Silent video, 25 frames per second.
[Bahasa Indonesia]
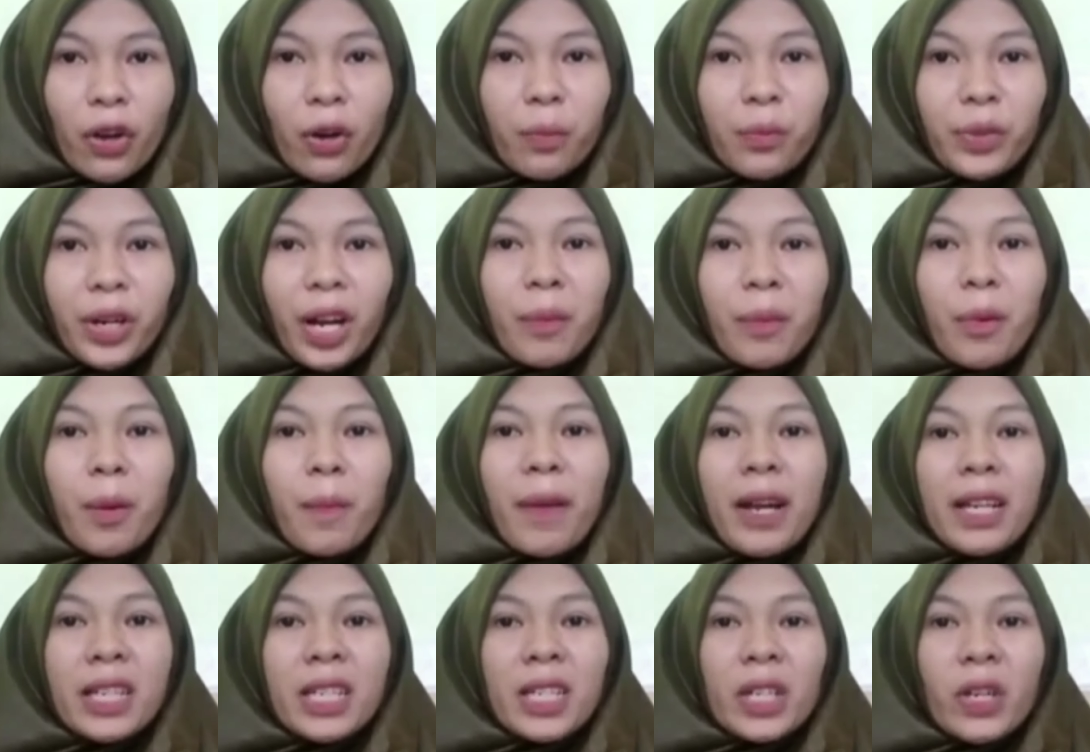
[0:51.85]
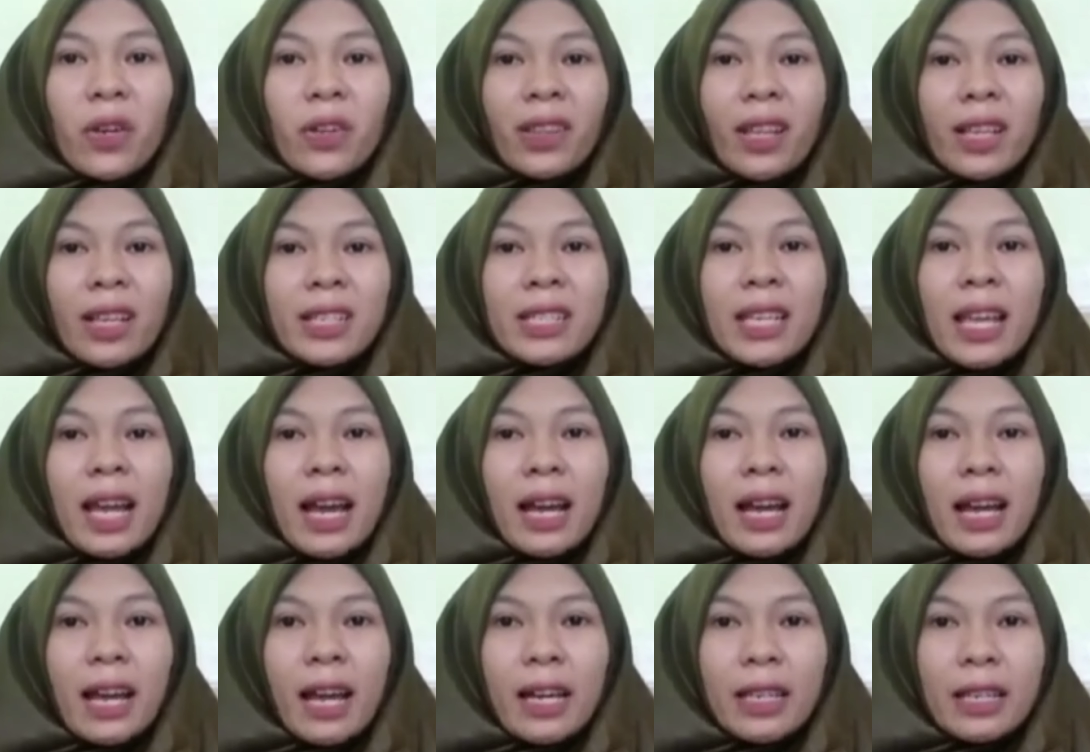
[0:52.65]
kemudian membaca
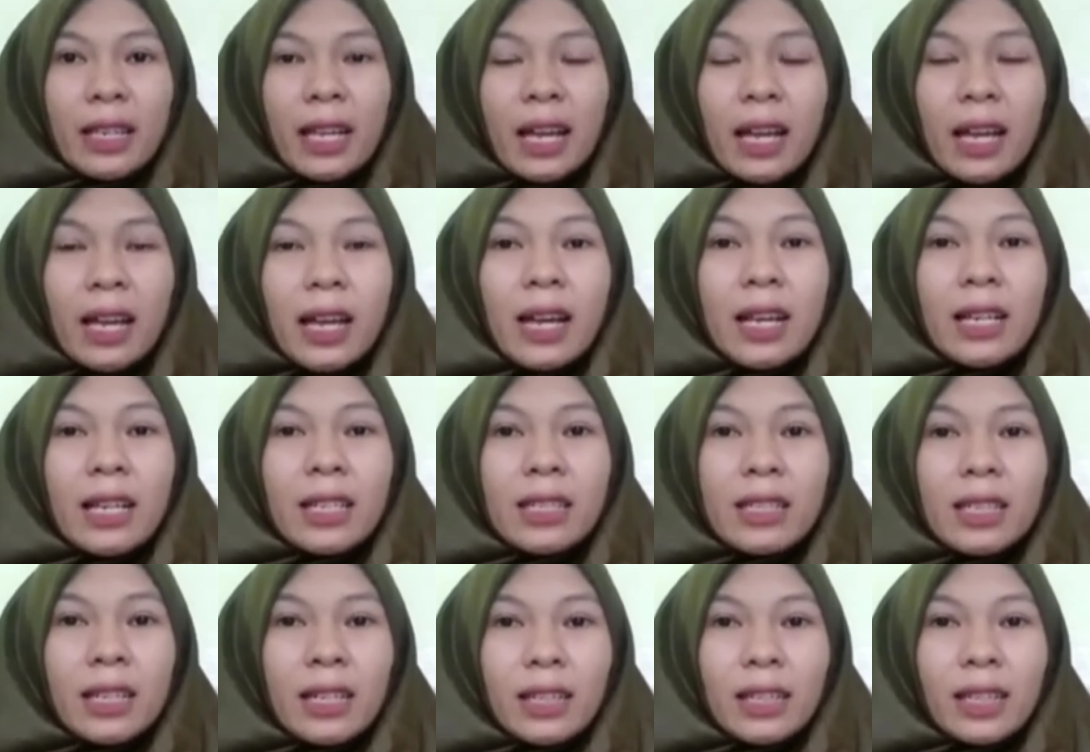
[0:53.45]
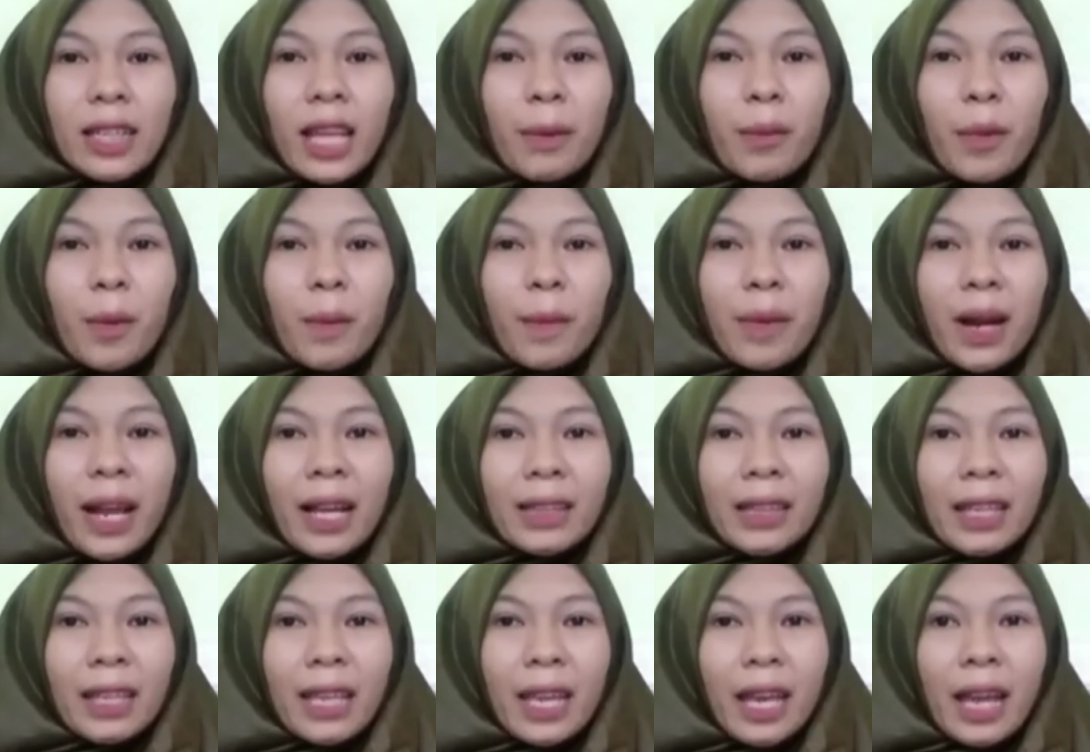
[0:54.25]
notasi angkanya serta
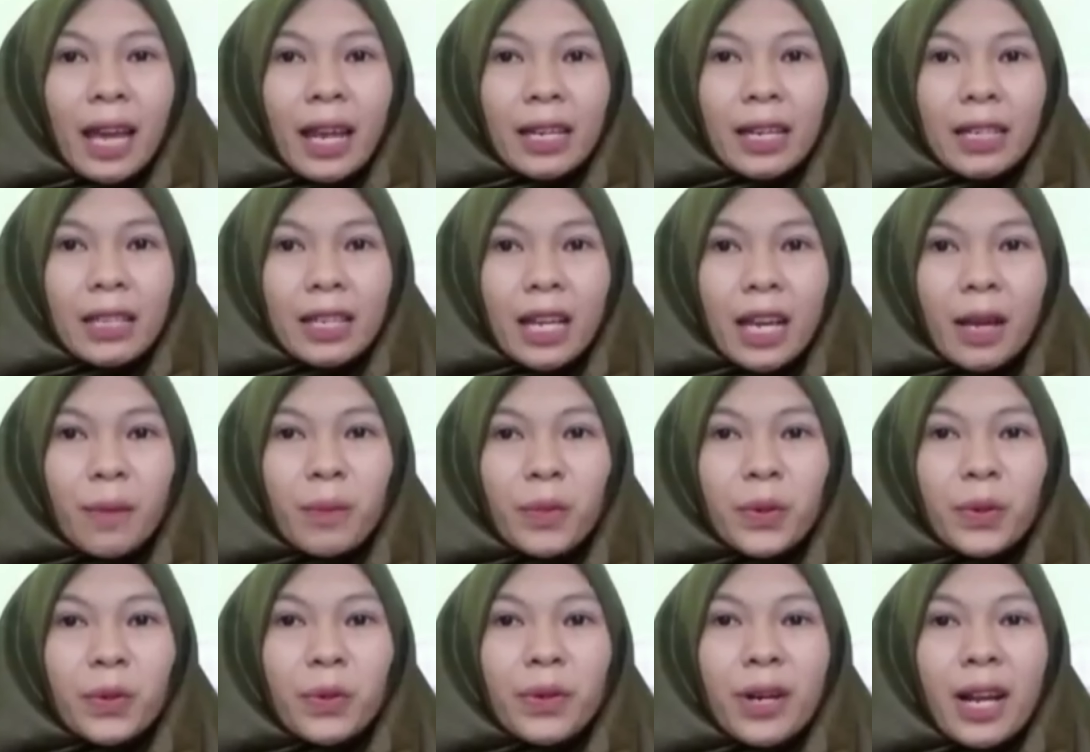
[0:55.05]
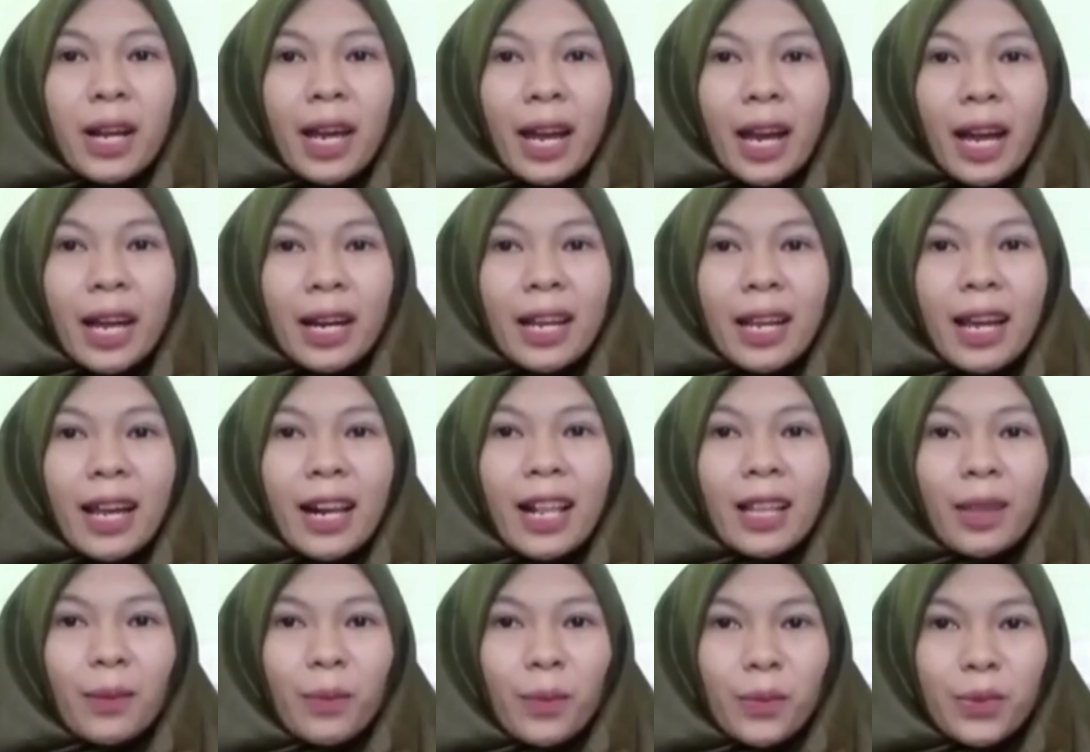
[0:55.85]
mempraktikannya menggunakan
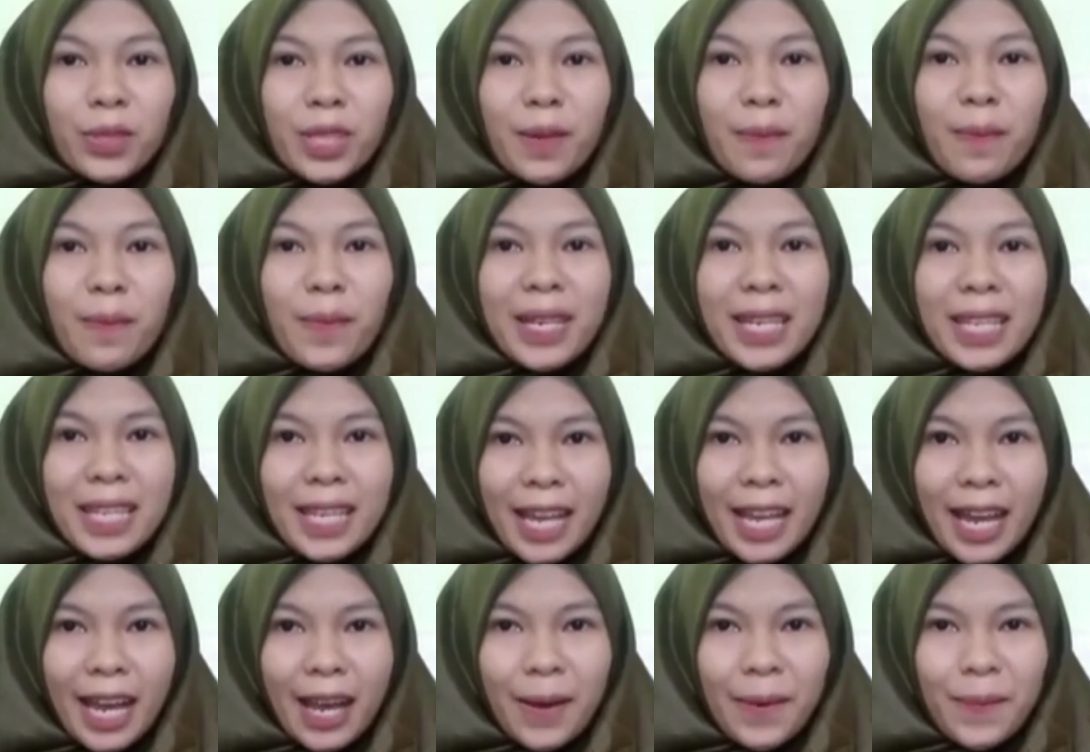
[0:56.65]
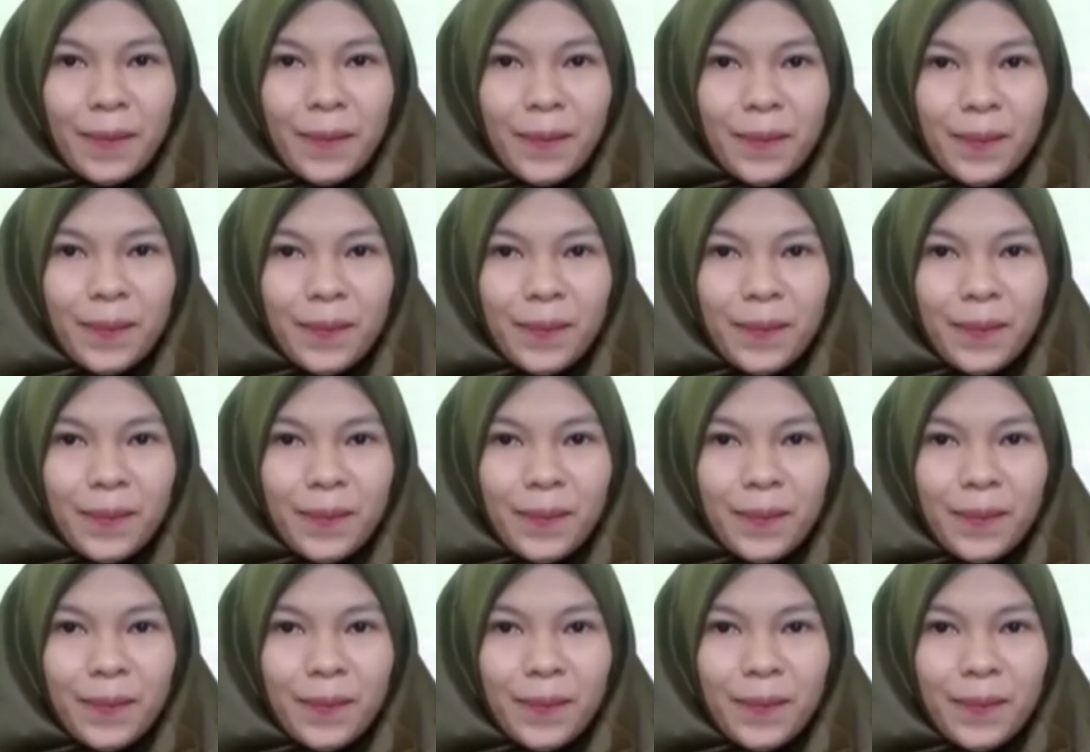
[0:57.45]
alat musik penika.